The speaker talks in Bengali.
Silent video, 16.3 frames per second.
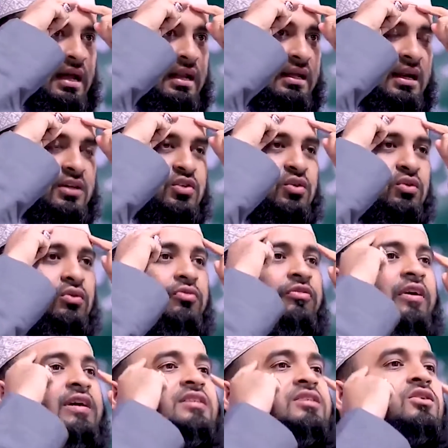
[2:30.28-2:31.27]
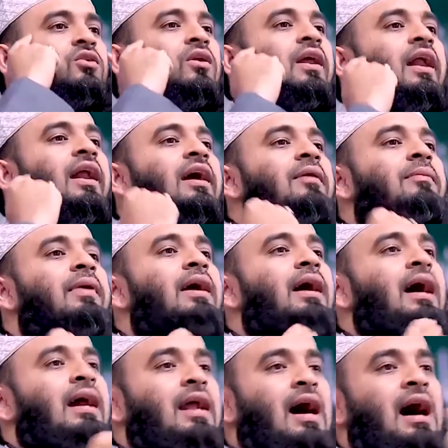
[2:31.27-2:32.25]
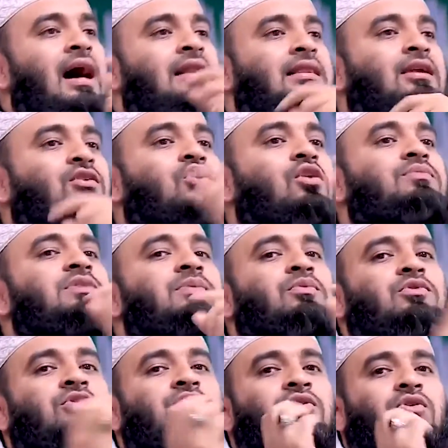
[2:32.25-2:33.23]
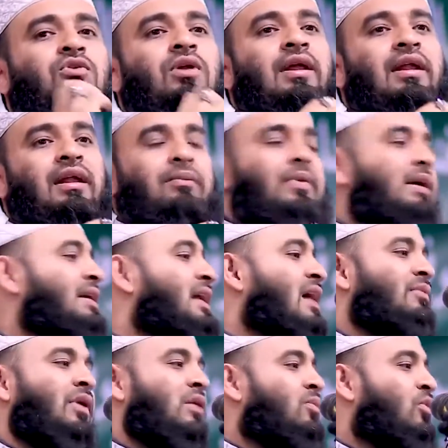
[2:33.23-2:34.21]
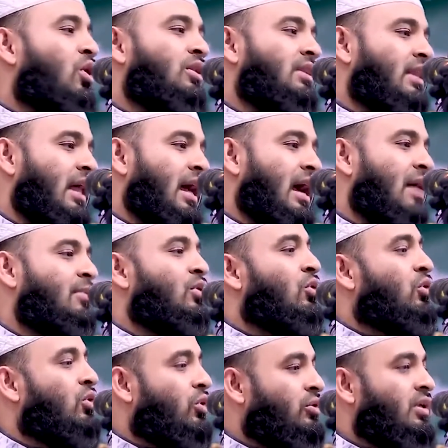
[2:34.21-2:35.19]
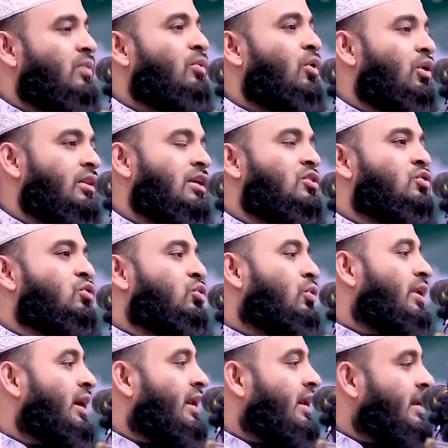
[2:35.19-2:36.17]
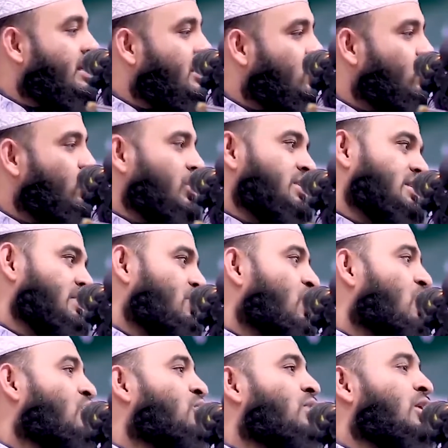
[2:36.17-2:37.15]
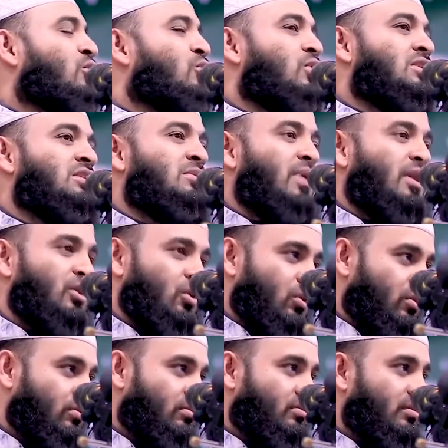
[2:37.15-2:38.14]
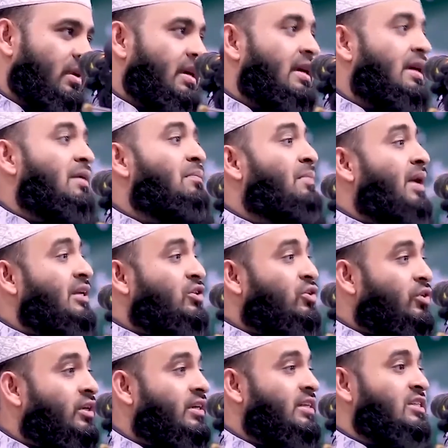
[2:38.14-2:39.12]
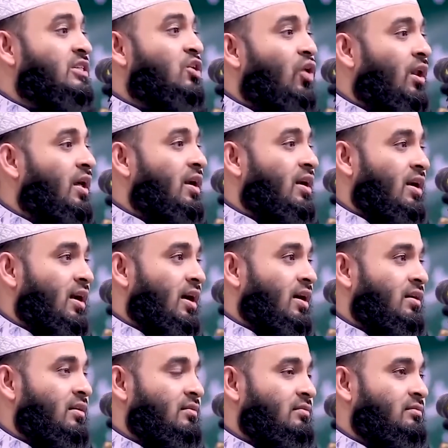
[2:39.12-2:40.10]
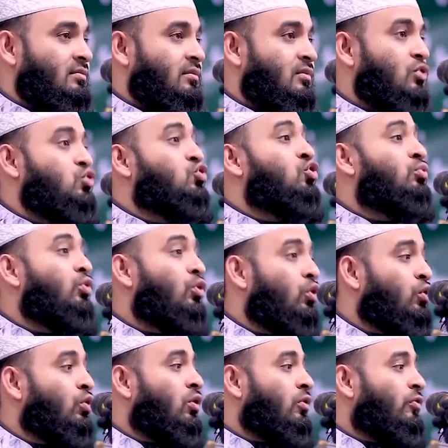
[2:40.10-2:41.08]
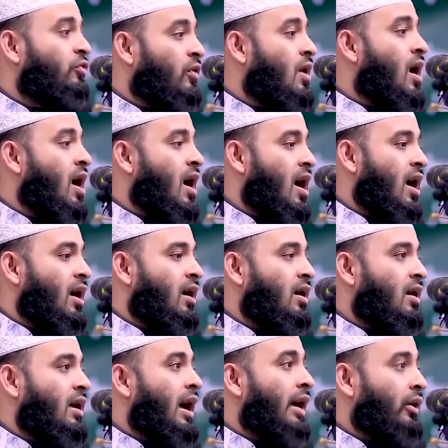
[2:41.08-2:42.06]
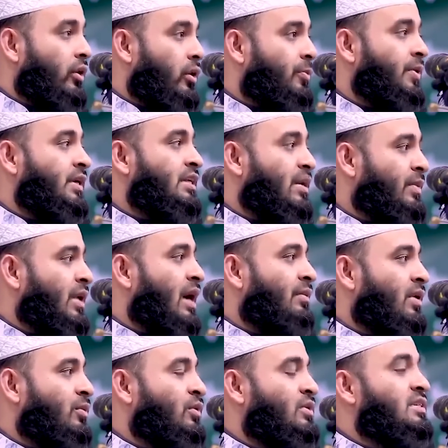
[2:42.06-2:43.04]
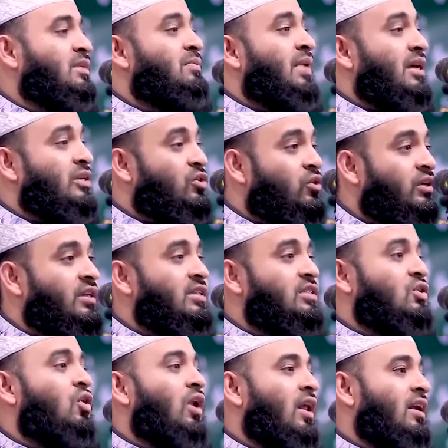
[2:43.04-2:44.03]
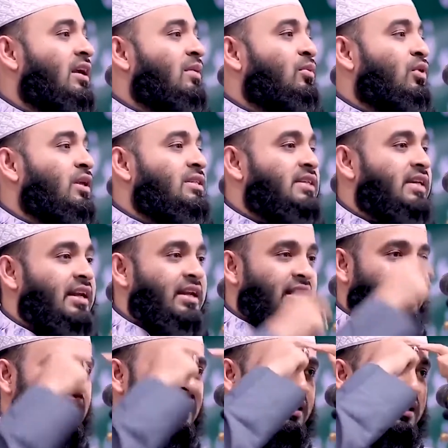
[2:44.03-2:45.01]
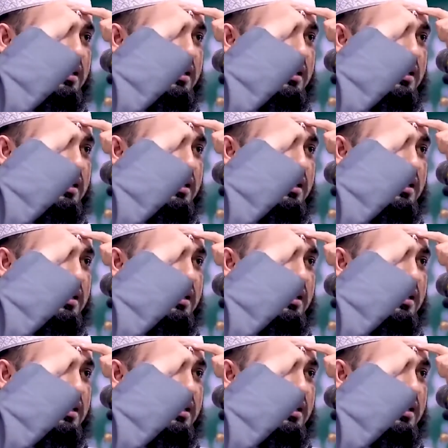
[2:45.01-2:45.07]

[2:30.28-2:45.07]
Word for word: নারীরা শুধু ফেস খোলা রাখবে আর হাতের কবজি পর্যন্ত খোলা রাখবে এটা আমার মত না আমি অন্যদের মতকে শুধু ন্যারেট করেছি বর্ণনা করেছি মাত্র মেজরিটি স্কলাররা জুমহুরুল ফোকাহা আই রিপিট আমি আবার বলছি মেজরিটি স্কলাররা বলেছেন